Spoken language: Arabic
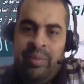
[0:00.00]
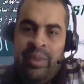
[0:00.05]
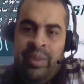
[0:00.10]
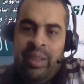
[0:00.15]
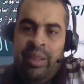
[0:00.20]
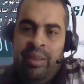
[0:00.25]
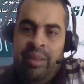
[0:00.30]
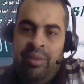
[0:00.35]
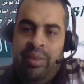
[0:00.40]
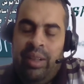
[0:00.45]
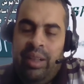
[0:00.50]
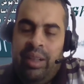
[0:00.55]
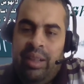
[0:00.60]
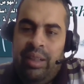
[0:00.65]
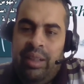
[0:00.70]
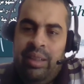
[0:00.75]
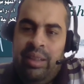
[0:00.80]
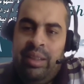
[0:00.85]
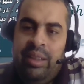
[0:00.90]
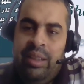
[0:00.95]

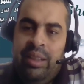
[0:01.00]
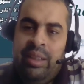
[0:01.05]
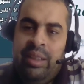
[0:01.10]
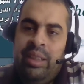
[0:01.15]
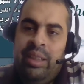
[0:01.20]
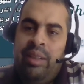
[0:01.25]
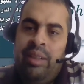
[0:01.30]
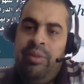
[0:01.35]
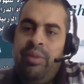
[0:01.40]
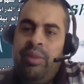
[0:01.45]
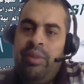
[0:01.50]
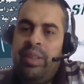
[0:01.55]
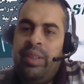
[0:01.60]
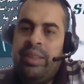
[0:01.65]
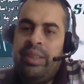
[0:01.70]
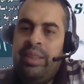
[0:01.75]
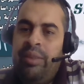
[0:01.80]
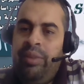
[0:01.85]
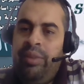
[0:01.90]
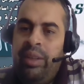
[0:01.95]
فالاختلاف في
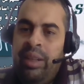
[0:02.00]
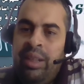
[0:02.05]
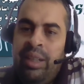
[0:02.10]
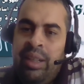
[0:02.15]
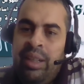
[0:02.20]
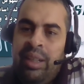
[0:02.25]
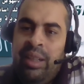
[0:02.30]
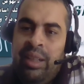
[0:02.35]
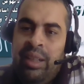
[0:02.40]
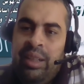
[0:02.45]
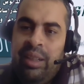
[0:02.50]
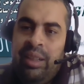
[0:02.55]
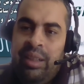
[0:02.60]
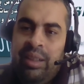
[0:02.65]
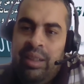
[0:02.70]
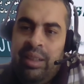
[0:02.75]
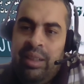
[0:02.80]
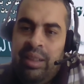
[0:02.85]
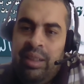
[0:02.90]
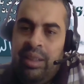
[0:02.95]
الفلسفة
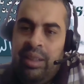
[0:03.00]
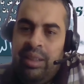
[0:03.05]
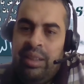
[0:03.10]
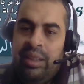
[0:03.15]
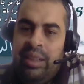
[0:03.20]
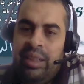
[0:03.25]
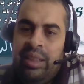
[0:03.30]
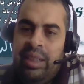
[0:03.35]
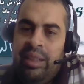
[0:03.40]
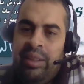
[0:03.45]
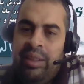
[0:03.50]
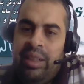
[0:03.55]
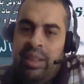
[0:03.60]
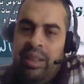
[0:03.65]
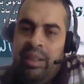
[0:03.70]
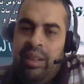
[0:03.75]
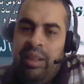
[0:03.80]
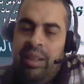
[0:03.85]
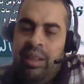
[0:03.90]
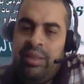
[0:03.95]
آه، هي
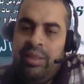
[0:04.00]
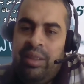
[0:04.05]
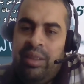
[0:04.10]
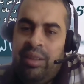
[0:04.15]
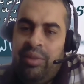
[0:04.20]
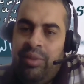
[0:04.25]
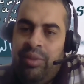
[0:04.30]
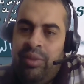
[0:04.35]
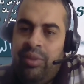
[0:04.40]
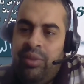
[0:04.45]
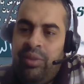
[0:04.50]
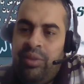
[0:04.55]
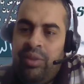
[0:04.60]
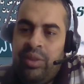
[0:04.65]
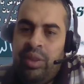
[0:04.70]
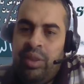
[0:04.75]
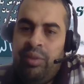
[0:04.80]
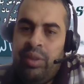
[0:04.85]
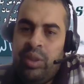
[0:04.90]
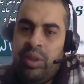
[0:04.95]
اكتر في
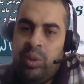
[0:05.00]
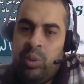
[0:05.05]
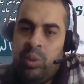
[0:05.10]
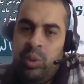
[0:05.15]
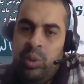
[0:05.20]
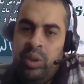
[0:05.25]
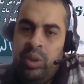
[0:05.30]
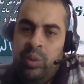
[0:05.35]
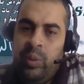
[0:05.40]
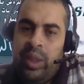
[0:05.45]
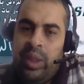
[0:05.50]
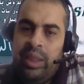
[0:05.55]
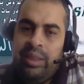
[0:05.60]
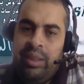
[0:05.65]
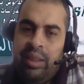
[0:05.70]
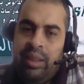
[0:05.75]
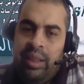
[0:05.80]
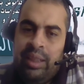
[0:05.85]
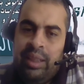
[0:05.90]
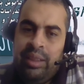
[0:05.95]
شفرة الكود وليس
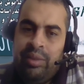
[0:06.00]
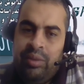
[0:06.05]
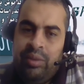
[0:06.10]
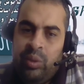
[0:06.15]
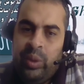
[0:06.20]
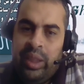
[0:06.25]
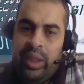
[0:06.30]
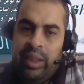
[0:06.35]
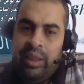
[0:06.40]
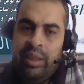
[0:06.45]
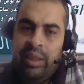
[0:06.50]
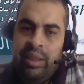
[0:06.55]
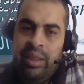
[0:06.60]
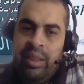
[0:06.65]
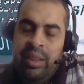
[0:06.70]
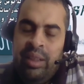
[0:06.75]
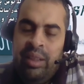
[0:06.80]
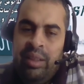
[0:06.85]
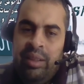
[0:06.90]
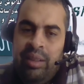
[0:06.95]
هدف تجاري
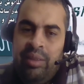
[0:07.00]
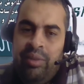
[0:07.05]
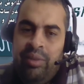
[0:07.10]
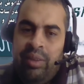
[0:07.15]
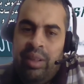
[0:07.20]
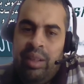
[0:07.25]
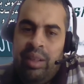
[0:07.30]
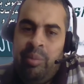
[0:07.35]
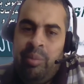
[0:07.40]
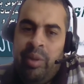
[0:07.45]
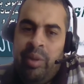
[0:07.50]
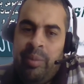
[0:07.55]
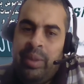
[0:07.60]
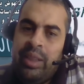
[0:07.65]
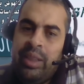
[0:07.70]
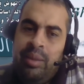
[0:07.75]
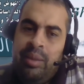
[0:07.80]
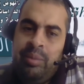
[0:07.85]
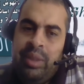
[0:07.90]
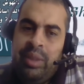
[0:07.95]

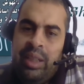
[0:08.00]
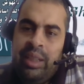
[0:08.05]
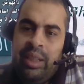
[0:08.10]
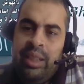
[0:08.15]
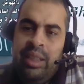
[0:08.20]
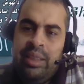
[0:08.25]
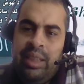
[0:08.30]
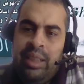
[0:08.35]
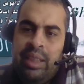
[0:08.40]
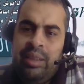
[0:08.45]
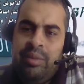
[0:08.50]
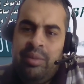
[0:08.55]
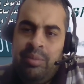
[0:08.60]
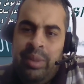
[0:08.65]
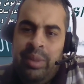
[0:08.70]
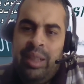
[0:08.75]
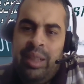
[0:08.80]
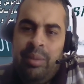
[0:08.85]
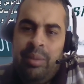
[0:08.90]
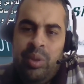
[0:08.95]
فالبرمجات الامتلاكيه ساعات
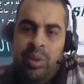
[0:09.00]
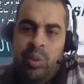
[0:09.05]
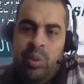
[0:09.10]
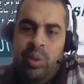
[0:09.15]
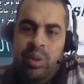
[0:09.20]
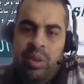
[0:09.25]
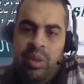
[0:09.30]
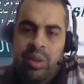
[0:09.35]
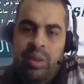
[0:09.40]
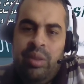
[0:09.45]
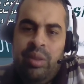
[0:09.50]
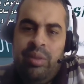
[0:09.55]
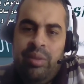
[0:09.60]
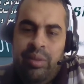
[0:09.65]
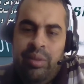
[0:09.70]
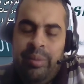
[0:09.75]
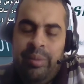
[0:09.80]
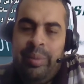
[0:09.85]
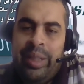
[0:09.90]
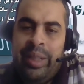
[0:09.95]
منها بيكون
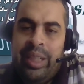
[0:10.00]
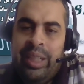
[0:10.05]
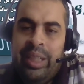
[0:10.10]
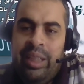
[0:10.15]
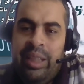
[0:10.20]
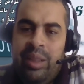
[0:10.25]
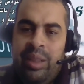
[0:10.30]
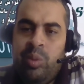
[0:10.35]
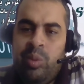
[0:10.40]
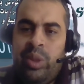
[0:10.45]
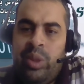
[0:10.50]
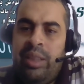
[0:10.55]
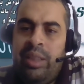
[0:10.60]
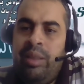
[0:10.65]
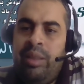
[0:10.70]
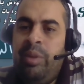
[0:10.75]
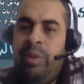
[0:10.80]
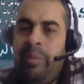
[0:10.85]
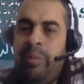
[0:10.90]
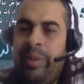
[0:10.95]
مجاني وساعات
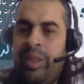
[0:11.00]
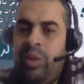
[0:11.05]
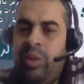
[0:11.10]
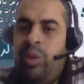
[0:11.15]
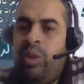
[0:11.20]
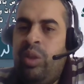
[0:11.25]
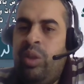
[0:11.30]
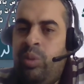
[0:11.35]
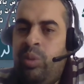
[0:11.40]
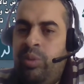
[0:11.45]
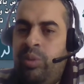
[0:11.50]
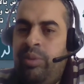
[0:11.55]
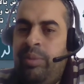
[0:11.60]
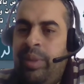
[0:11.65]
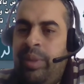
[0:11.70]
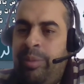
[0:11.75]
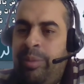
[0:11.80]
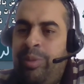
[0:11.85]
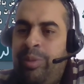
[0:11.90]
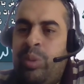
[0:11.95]
البرمجات الحره يكون
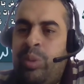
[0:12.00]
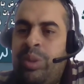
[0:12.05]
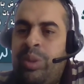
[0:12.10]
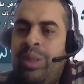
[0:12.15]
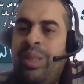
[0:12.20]
منها بفلوس